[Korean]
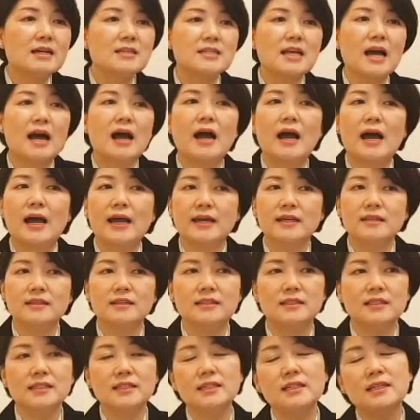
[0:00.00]
자,
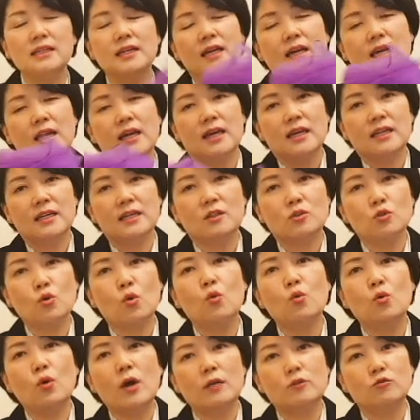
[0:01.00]
아이들이 이
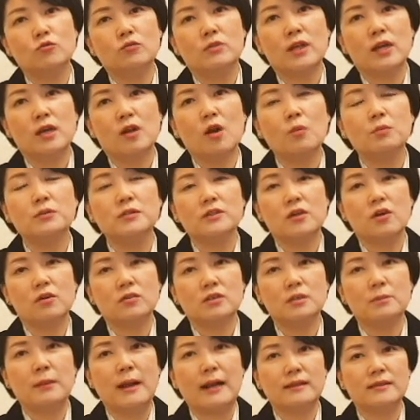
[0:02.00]
손과 눈의
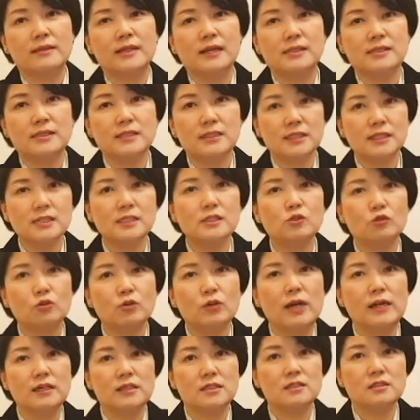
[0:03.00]
협응력을 발달시킬
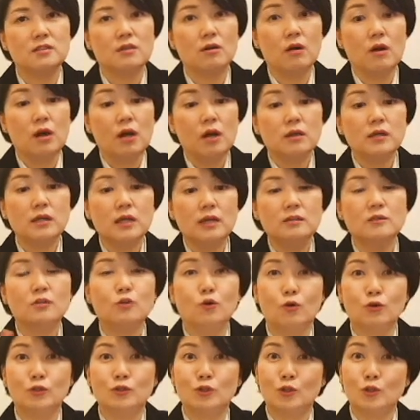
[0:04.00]
수가 있죠. 얘는
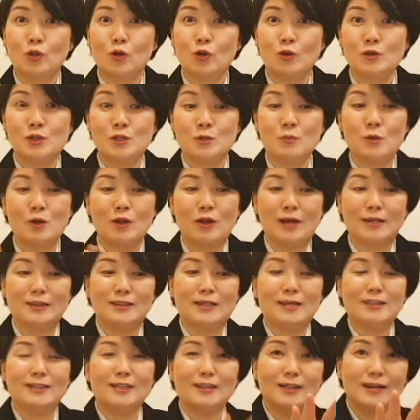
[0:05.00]
여기서 떨어지면 안
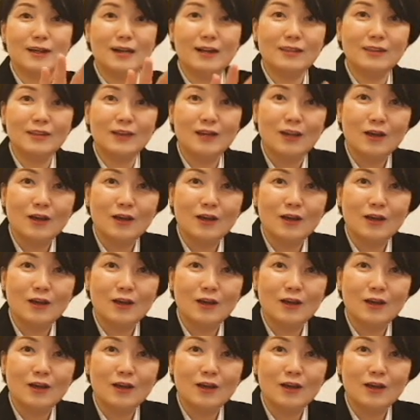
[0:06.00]
되니까